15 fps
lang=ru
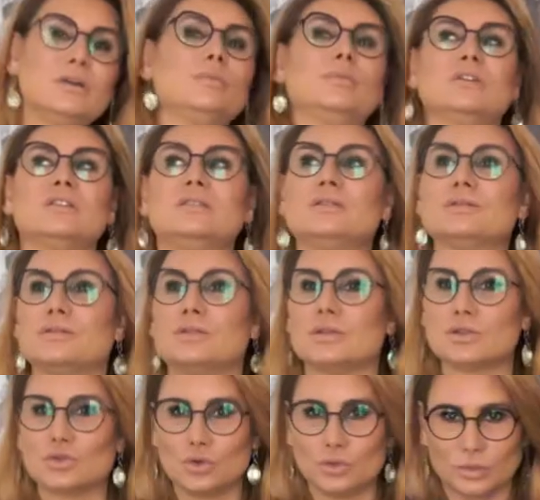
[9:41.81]
композиции
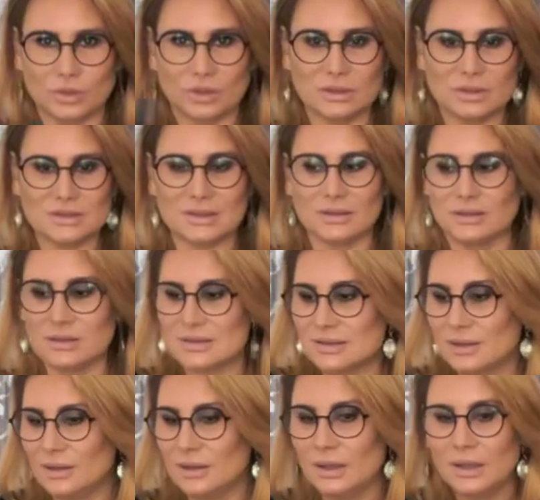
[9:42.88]
собраны
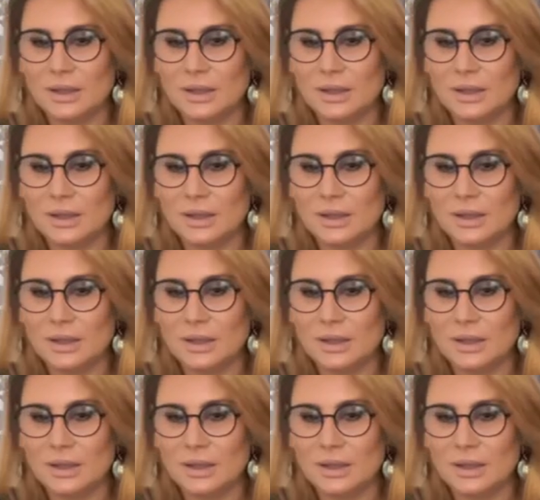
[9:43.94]
целостно.